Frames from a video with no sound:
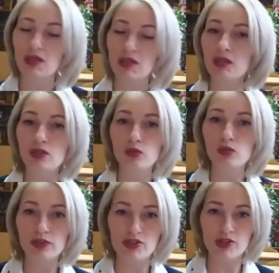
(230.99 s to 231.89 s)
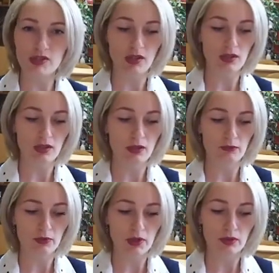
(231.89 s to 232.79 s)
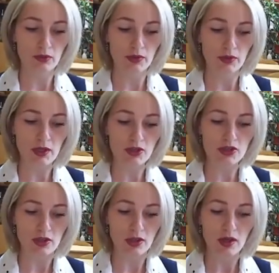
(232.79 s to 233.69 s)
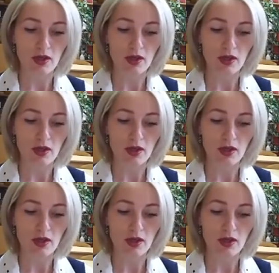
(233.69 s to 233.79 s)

и не только частота его родной речи –